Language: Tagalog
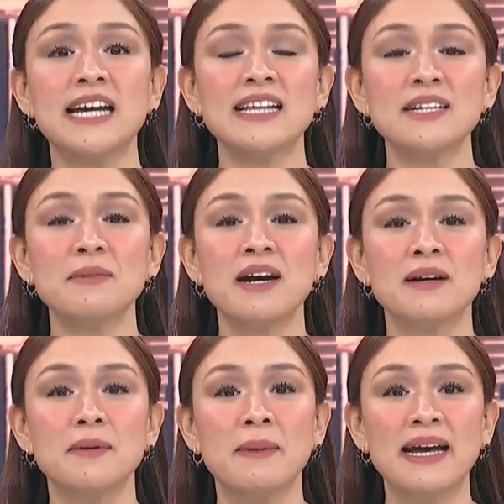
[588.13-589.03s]
sa ating mga
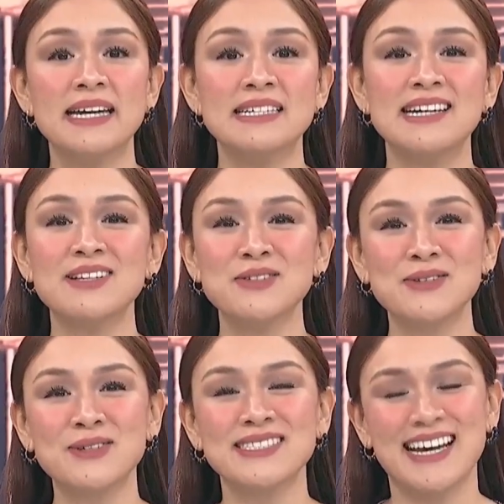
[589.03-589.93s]
kababayan na
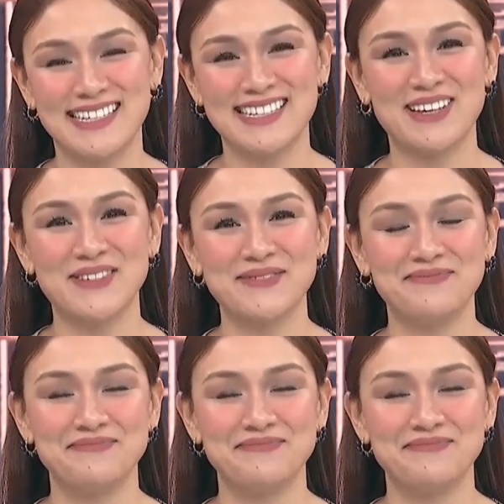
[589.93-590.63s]
nakatutok sa atin ngayon.